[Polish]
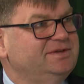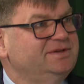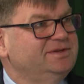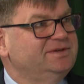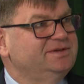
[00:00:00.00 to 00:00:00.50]

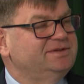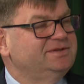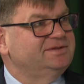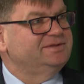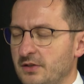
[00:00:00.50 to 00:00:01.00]

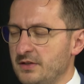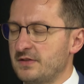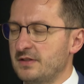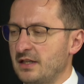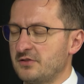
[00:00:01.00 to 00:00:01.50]
E, to
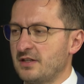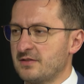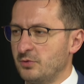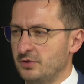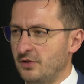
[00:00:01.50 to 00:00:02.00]
jest na czas
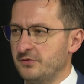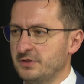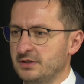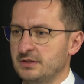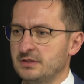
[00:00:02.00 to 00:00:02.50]

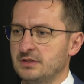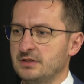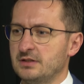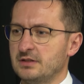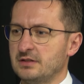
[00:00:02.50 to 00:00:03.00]
budowy,
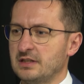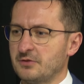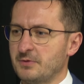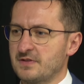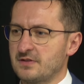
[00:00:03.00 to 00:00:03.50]
e,
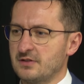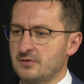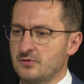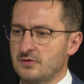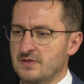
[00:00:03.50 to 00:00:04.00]
natomiast e,
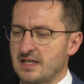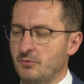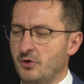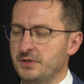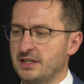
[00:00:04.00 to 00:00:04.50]
no,
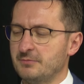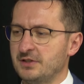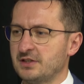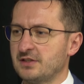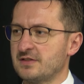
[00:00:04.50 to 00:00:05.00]
sam obiekt
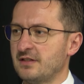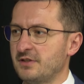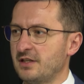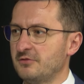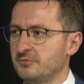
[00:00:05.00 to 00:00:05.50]
będzie też
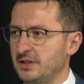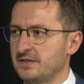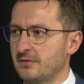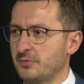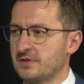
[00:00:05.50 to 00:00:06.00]
zawierał
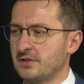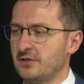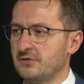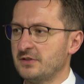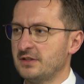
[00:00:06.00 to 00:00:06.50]
miejsca
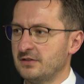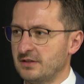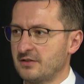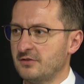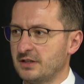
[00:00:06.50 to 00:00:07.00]
postojowe
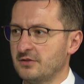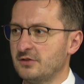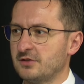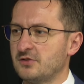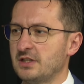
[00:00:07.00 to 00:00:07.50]
jako jego
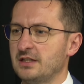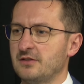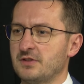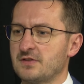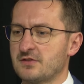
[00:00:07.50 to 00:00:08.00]

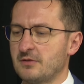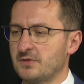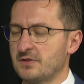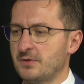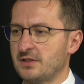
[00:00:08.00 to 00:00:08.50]
otoczenie, więc trzeba
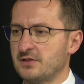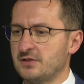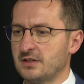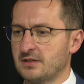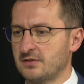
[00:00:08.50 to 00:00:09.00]
by
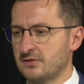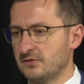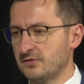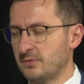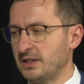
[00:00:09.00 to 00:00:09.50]
zobaczyć jak
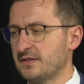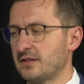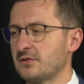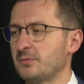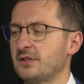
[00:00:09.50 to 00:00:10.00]
w planie
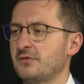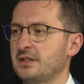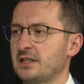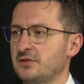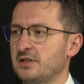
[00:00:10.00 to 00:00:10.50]

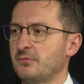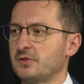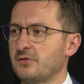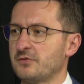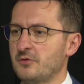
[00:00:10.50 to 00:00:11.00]
zagospodarowania, jak się tam
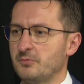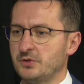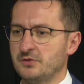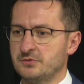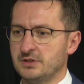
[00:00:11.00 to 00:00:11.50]
to
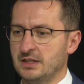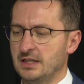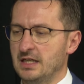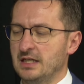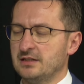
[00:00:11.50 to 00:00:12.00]
wkomponowuje.
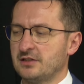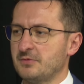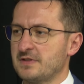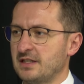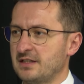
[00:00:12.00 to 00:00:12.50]

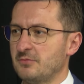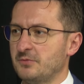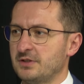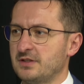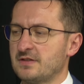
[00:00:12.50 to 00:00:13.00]
Natomiast na ten
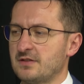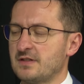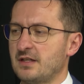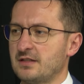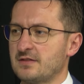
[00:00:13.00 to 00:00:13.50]
moment jest to
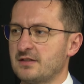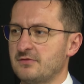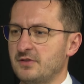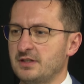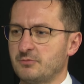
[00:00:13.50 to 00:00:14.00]

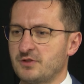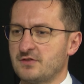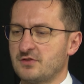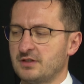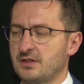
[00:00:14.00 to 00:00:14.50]
zarezerwowana
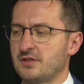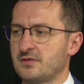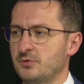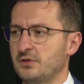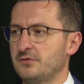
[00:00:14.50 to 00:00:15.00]
przestrzeń na czas
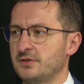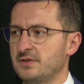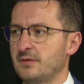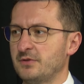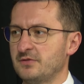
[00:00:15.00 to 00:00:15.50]
budowy i
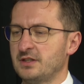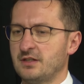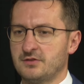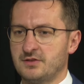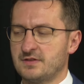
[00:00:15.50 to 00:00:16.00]
zapewnienia
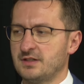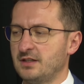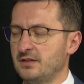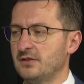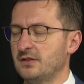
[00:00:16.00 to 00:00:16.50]

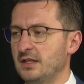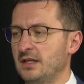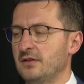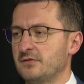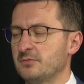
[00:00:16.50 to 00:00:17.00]
logistyki
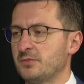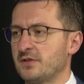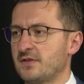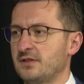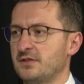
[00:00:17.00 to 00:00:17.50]
w tym
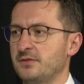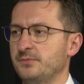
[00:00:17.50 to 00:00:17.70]
procesie.